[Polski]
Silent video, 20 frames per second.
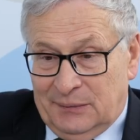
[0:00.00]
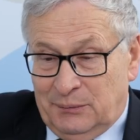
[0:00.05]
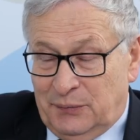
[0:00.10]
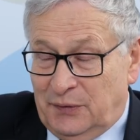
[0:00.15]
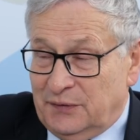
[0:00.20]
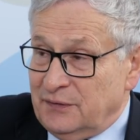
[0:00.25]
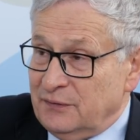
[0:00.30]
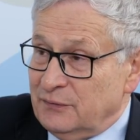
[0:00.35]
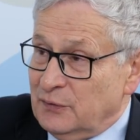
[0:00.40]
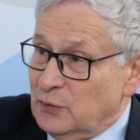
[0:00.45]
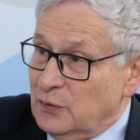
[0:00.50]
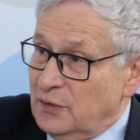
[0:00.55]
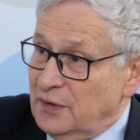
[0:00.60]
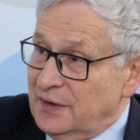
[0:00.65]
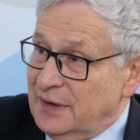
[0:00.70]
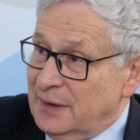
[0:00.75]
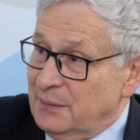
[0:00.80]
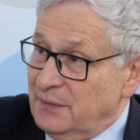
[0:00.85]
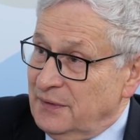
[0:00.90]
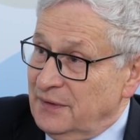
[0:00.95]
po co w
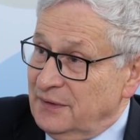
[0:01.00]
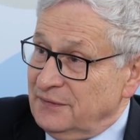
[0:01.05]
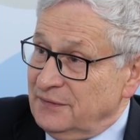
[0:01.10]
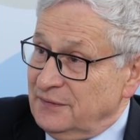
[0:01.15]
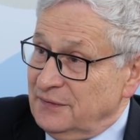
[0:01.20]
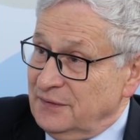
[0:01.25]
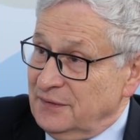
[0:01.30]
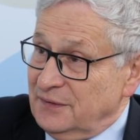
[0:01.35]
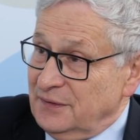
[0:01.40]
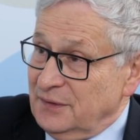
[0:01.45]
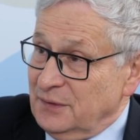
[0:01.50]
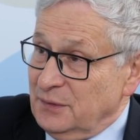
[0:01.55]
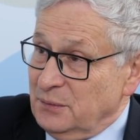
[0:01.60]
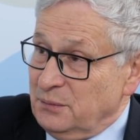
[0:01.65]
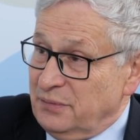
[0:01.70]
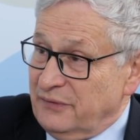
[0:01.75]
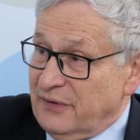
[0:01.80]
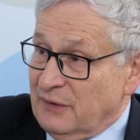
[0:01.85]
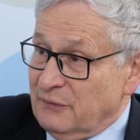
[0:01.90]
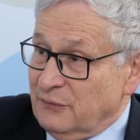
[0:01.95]
ogóle nam jest
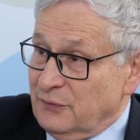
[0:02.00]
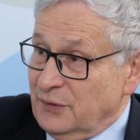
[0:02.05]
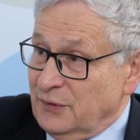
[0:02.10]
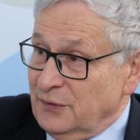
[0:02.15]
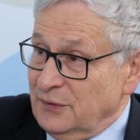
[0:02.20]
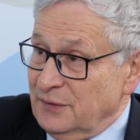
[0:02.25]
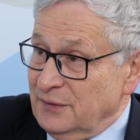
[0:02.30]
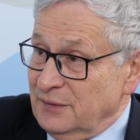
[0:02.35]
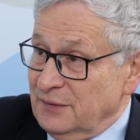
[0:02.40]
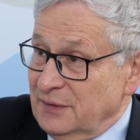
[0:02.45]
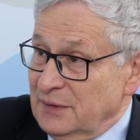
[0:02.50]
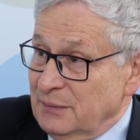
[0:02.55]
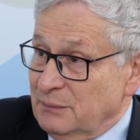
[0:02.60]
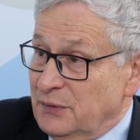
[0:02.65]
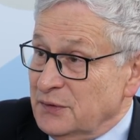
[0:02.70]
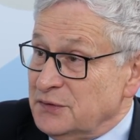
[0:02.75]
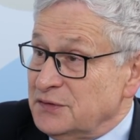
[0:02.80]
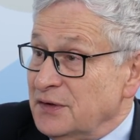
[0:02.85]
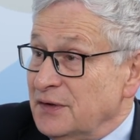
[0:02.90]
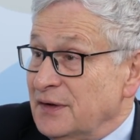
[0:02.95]
prawo i
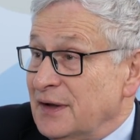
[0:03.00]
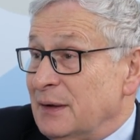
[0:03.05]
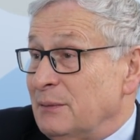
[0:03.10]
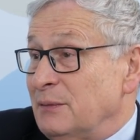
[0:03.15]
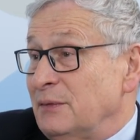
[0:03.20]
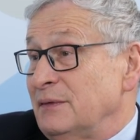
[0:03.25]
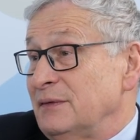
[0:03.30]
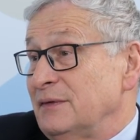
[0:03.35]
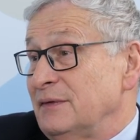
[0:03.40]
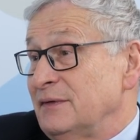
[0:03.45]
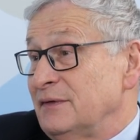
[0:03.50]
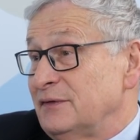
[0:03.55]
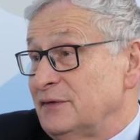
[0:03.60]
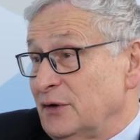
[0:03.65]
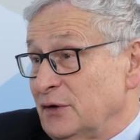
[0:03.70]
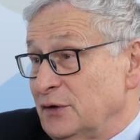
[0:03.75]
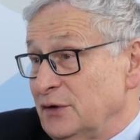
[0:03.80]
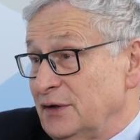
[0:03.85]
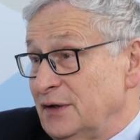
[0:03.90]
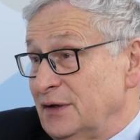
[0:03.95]
po co nam
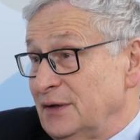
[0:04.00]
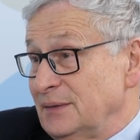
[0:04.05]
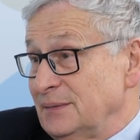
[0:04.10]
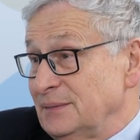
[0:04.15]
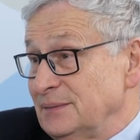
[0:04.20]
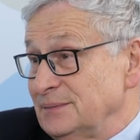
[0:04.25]
sądy